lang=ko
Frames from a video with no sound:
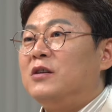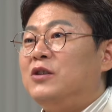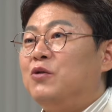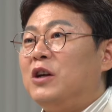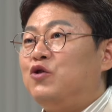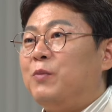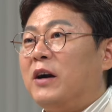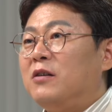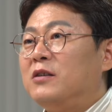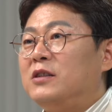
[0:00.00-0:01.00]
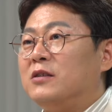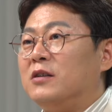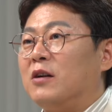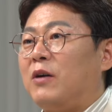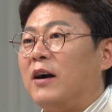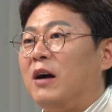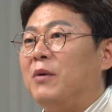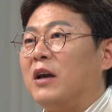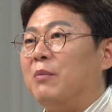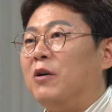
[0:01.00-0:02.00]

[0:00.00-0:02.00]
기존의 주방 형식을 과감하게